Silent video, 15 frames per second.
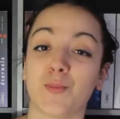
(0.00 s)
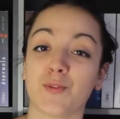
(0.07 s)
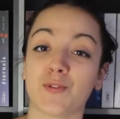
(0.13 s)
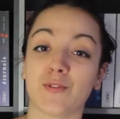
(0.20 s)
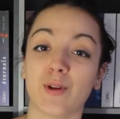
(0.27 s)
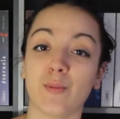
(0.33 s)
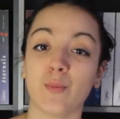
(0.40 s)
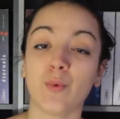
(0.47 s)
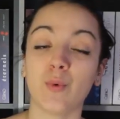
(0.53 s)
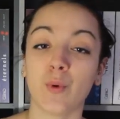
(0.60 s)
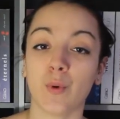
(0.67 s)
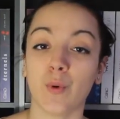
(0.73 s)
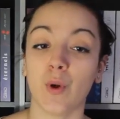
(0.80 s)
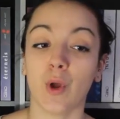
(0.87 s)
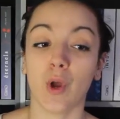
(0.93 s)
pense vraiment
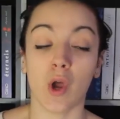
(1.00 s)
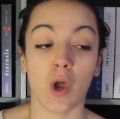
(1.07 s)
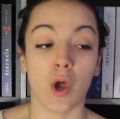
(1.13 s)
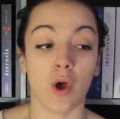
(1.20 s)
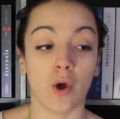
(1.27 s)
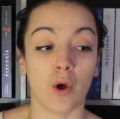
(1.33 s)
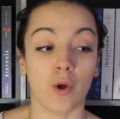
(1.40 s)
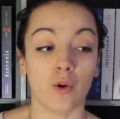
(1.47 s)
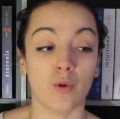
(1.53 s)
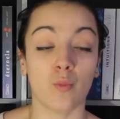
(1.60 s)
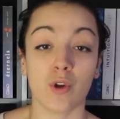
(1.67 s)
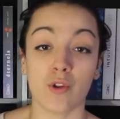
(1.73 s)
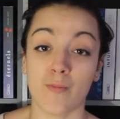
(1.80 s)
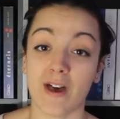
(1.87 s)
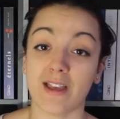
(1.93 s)
que le
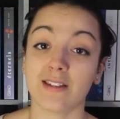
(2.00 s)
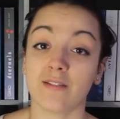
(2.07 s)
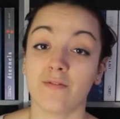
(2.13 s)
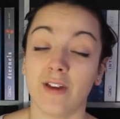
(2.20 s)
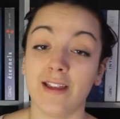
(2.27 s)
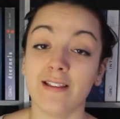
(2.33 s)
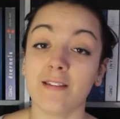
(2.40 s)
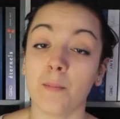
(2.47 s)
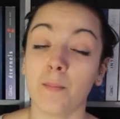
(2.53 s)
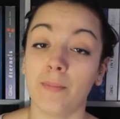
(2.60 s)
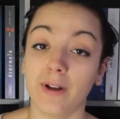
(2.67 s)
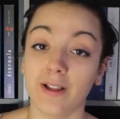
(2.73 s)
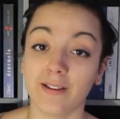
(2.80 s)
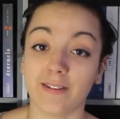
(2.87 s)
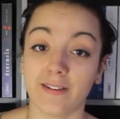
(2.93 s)
mois de mars va être
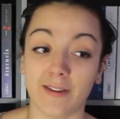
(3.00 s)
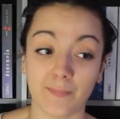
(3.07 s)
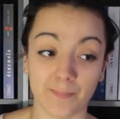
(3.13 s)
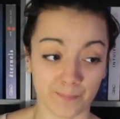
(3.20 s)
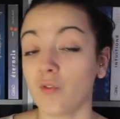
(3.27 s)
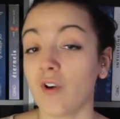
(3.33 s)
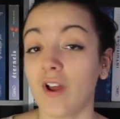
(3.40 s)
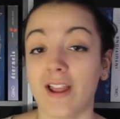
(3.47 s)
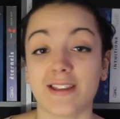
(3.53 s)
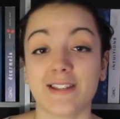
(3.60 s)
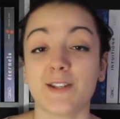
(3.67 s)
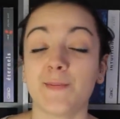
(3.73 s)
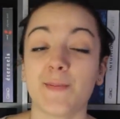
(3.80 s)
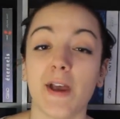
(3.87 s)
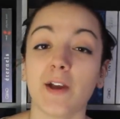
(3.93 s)
blindé. Donc voilà,
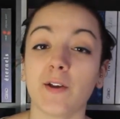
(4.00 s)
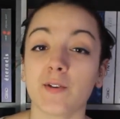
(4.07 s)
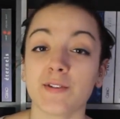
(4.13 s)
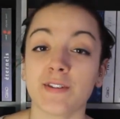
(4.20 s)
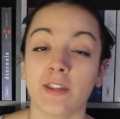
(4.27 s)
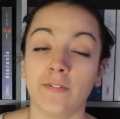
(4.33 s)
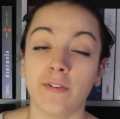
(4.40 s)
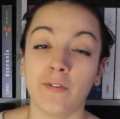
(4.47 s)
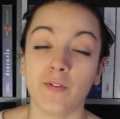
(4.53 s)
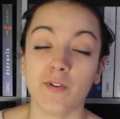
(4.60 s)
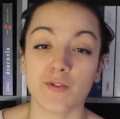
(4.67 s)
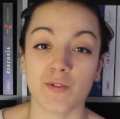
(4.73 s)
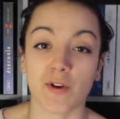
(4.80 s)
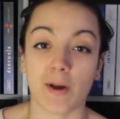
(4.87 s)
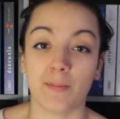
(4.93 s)
j'espère que cette vidéo
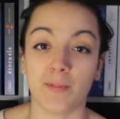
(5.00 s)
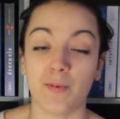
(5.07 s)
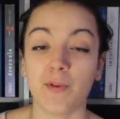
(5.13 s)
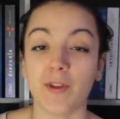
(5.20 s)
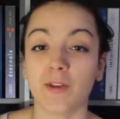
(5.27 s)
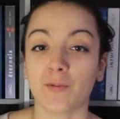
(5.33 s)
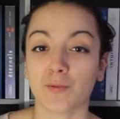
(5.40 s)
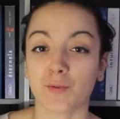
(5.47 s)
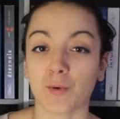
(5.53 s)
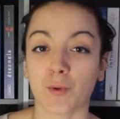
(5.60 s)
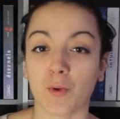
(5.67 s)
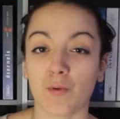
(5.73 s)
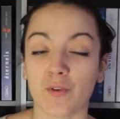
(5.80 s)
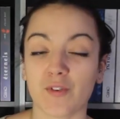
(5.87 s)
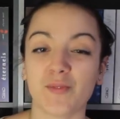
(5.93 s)
vous aura plu et on se
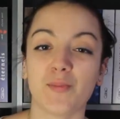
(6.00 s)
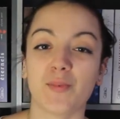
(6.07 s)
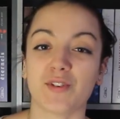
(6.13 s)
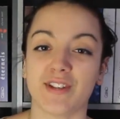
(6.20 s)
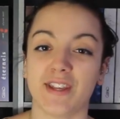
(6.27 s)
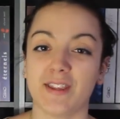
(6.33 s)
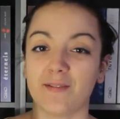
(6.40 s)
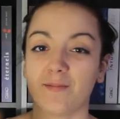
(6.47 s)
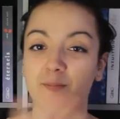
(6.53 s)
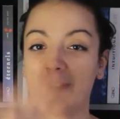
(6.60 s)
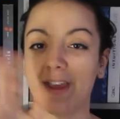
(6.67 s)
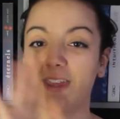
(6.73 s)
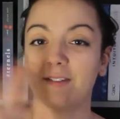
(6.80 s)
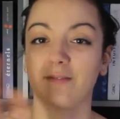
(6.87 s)
retrouve dans une prochaine. Bye